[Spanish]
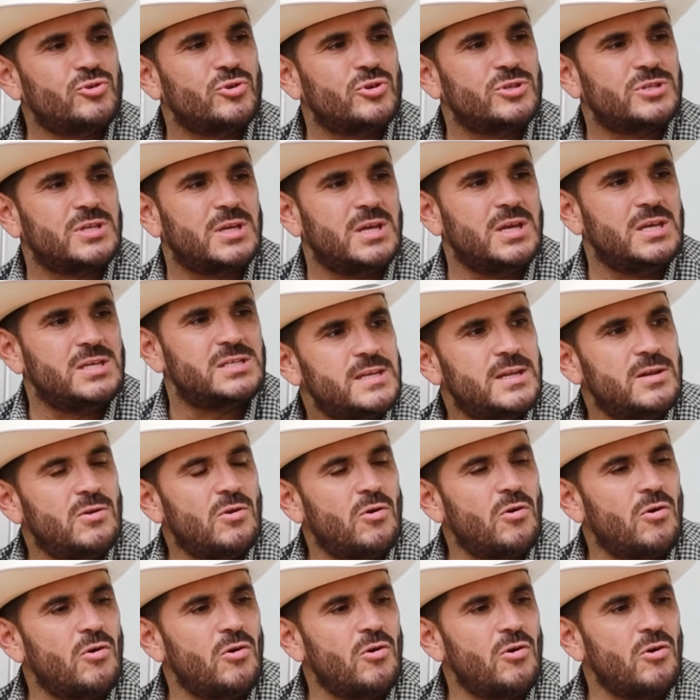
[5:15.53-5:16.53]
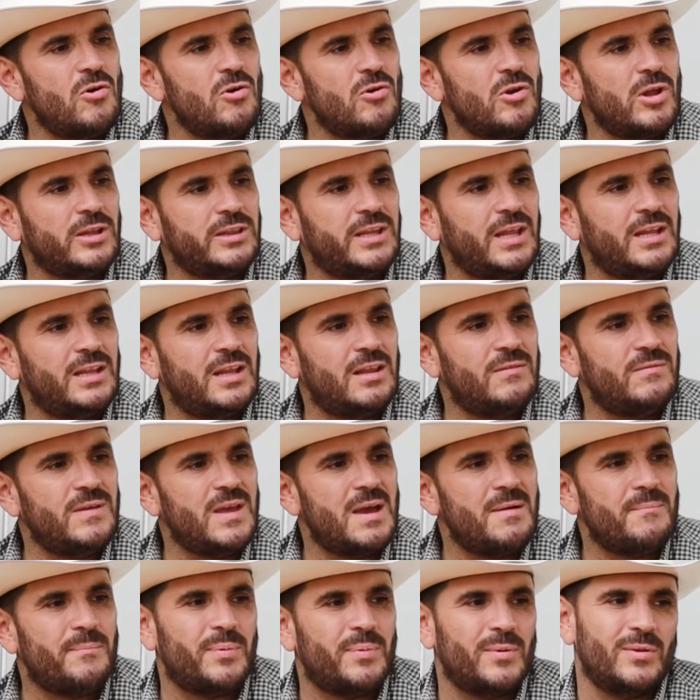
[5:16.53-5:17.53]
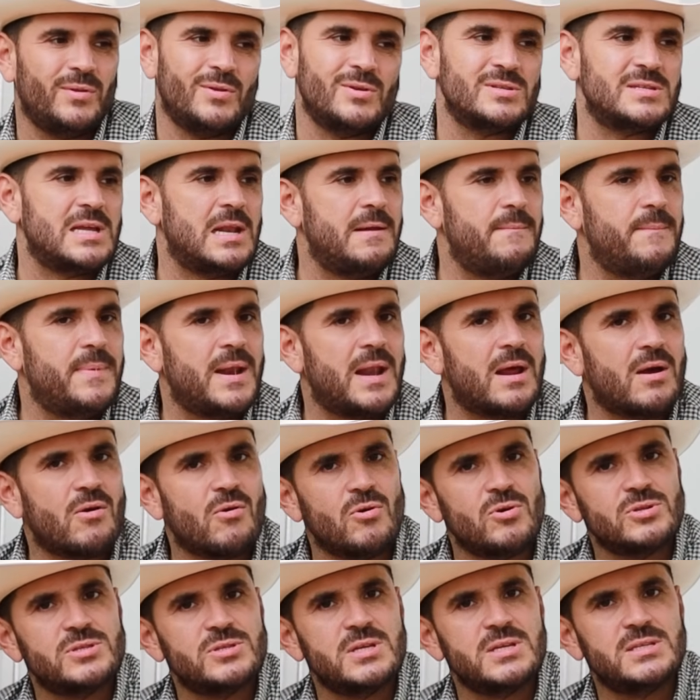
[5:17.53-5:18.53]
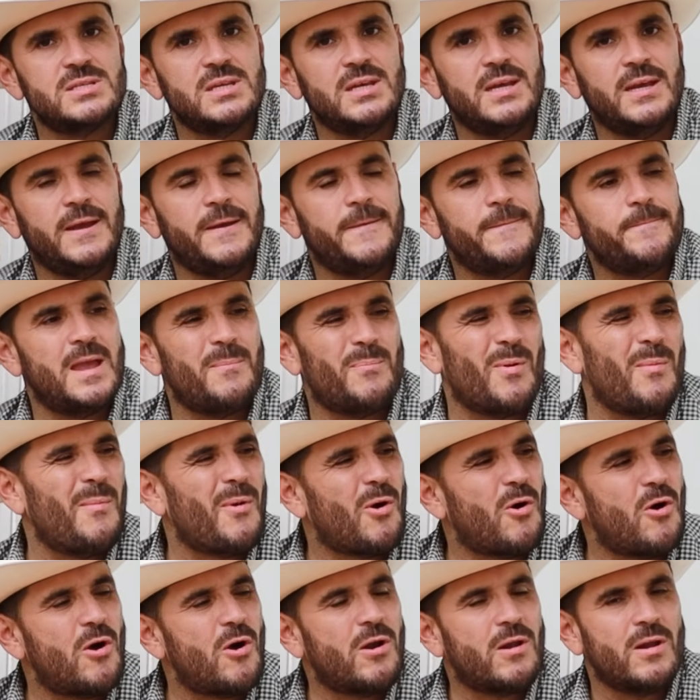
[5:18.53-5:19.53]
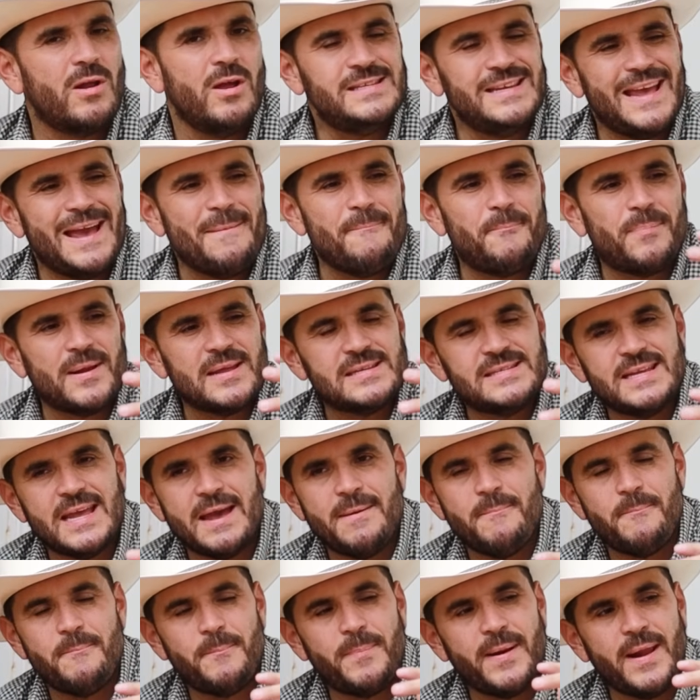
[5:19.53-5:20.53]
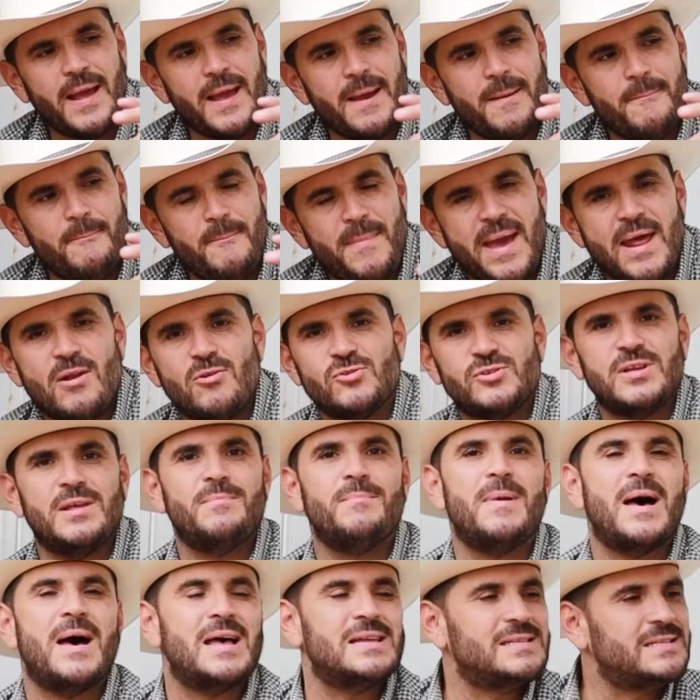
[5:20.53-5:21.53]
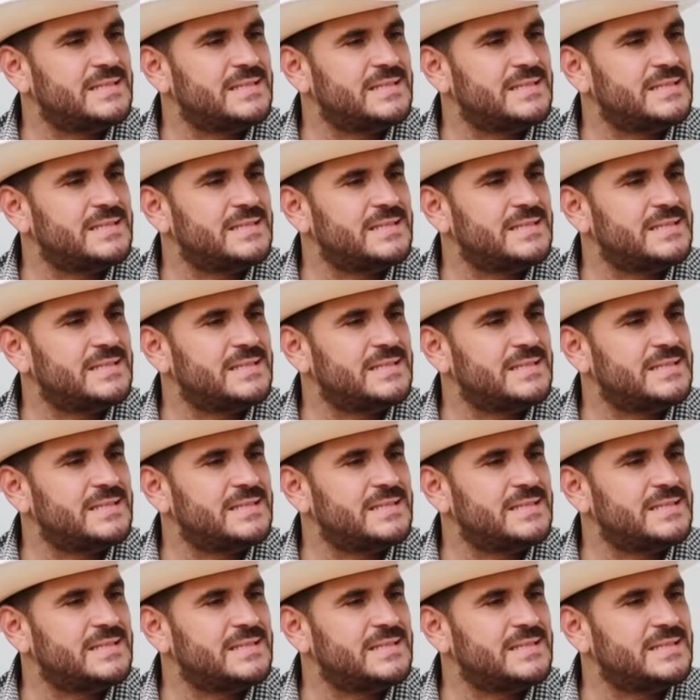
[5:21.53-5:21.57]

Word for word: Y si, y si, no lo atiendes bien, pues no salen bien las cosas. Y, pues mejor, siempre, siempre, menos es más.